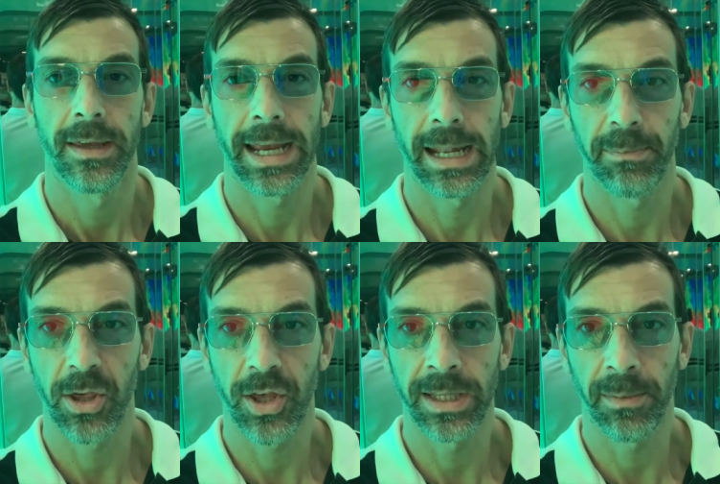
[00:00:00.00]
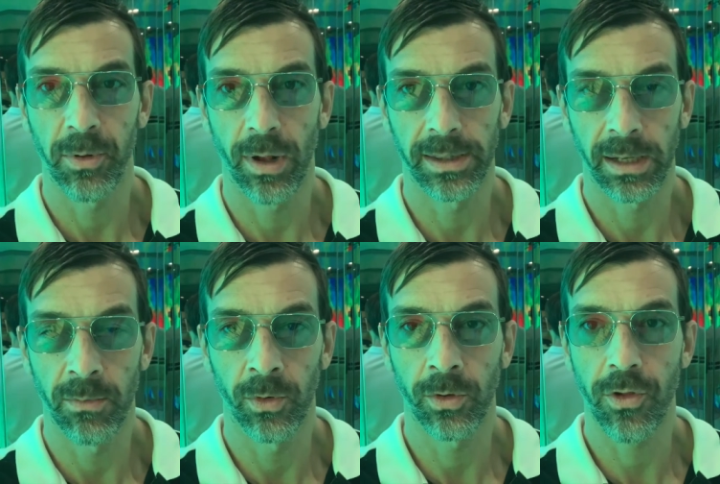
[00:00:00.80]
che la piscina più alta al
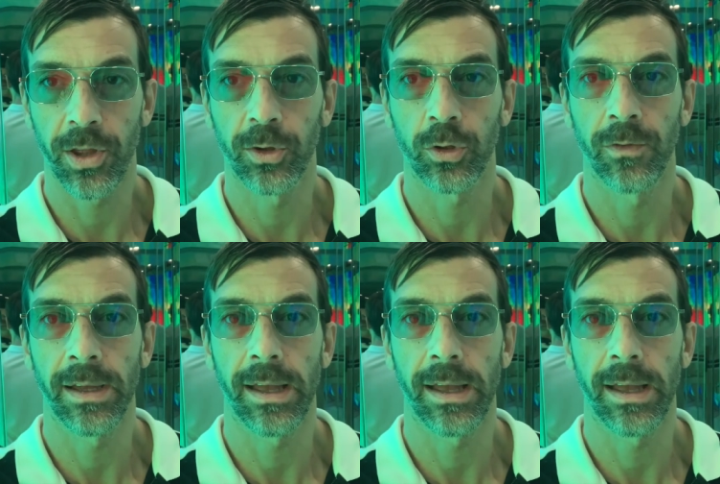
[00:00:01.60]
mondo si trova